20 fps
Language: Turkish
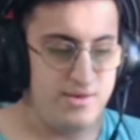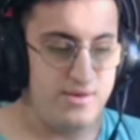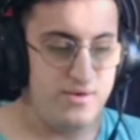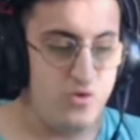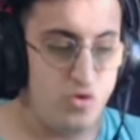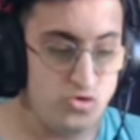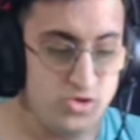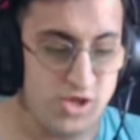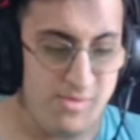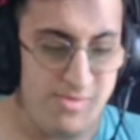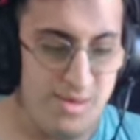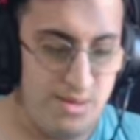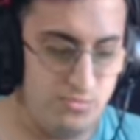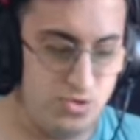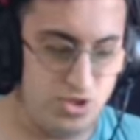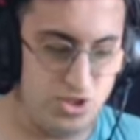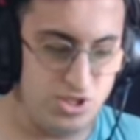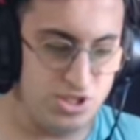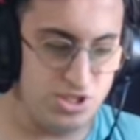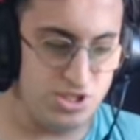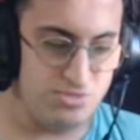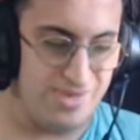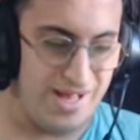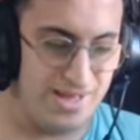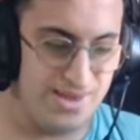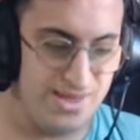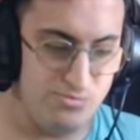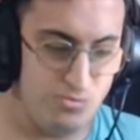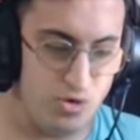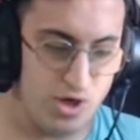Hocam ben bu dizilişi
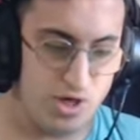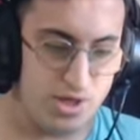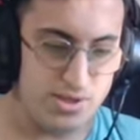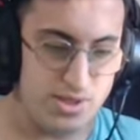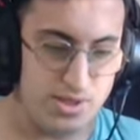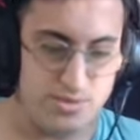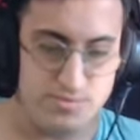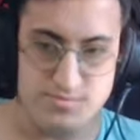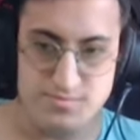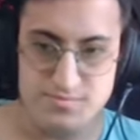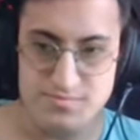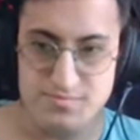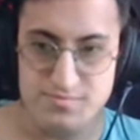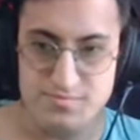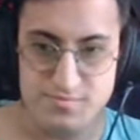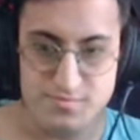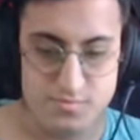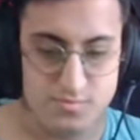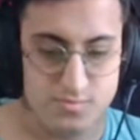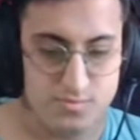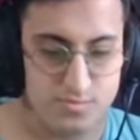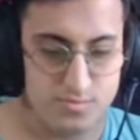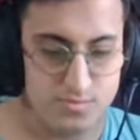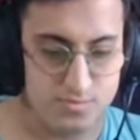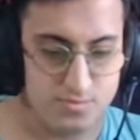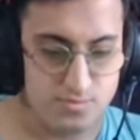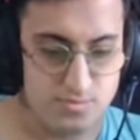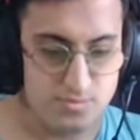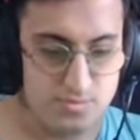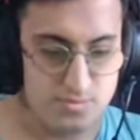beğendim bu arada.
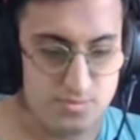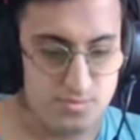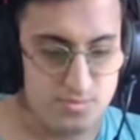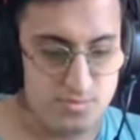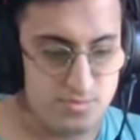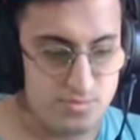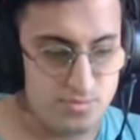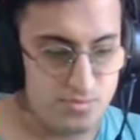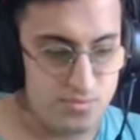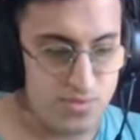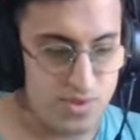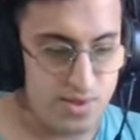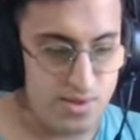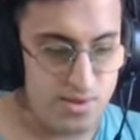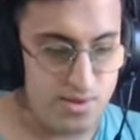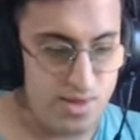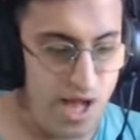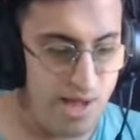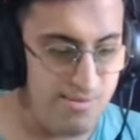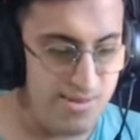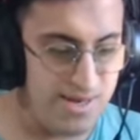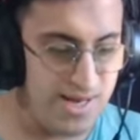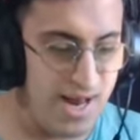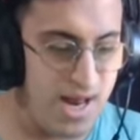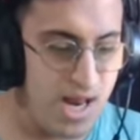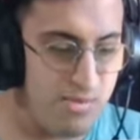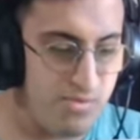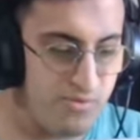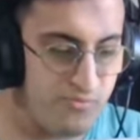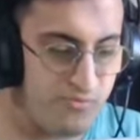Ben de. Ama
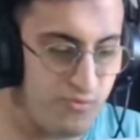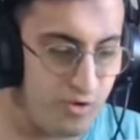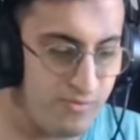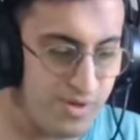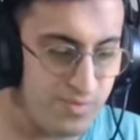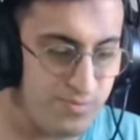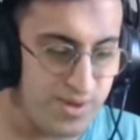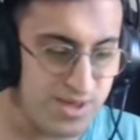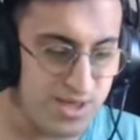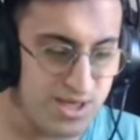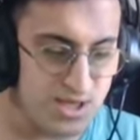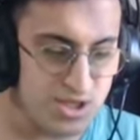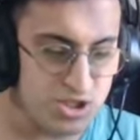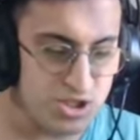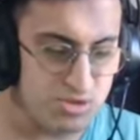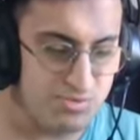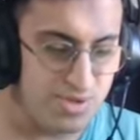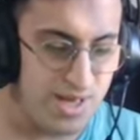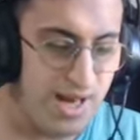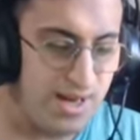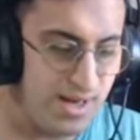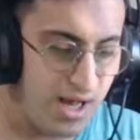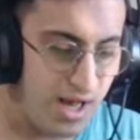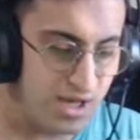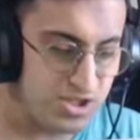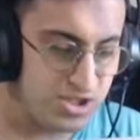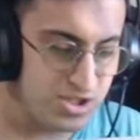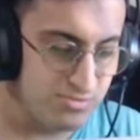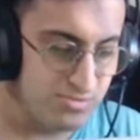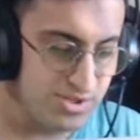ileride bir forvet paket açılımı geldi.
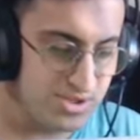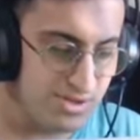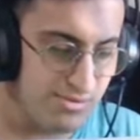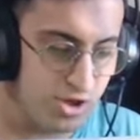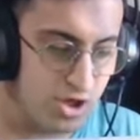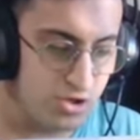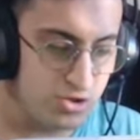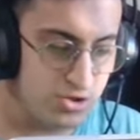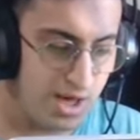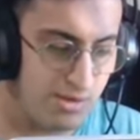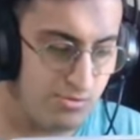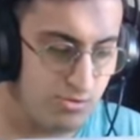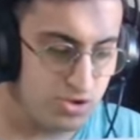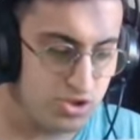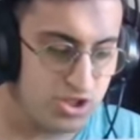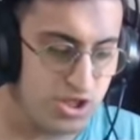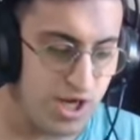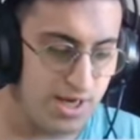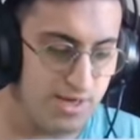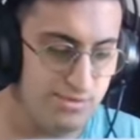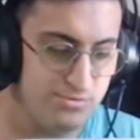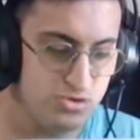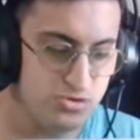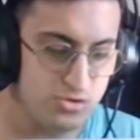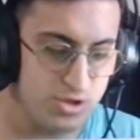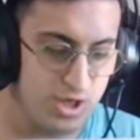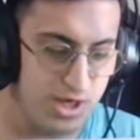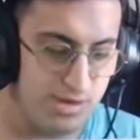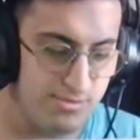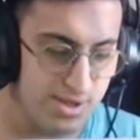Açtığımızda böyle güzel bunu çıkardığımızı
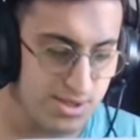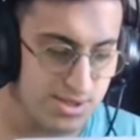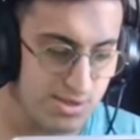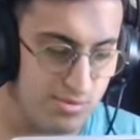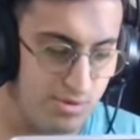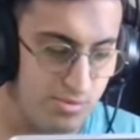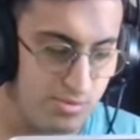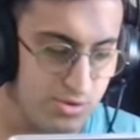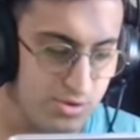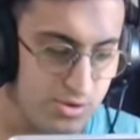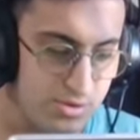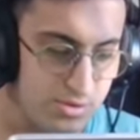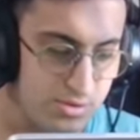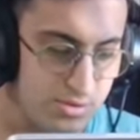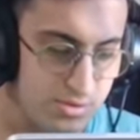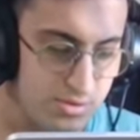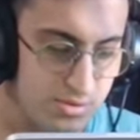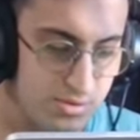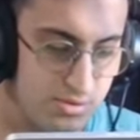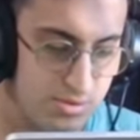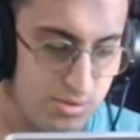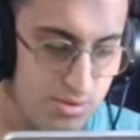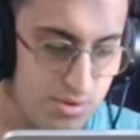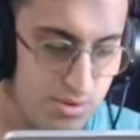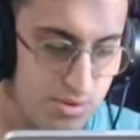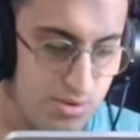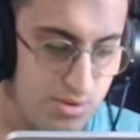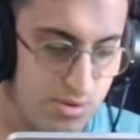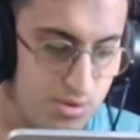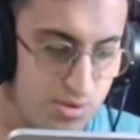kullanamayız ama bunu.
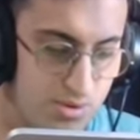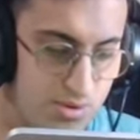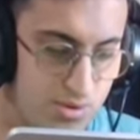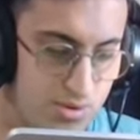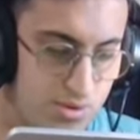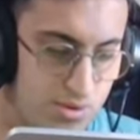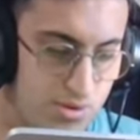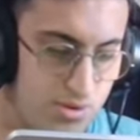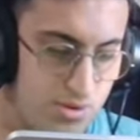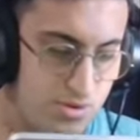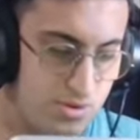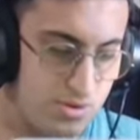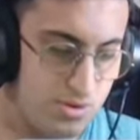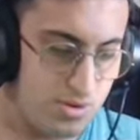Evet.